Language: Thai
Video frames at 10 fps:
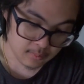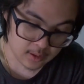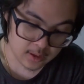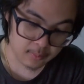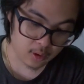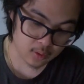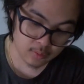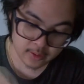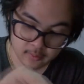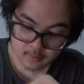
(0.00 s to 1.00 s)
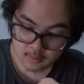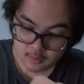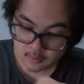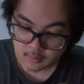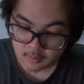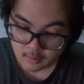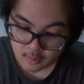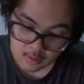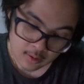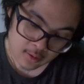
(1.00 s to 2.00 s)
มีคีย์บอร์ดด้วยอ้า
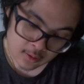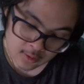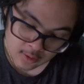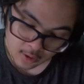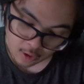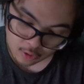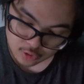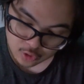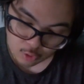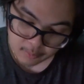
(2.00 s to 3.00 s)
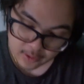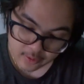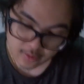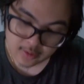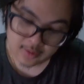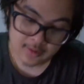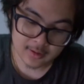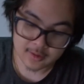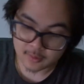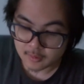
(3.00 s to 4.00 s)
October
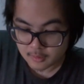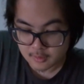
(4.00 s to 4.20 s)
โอ้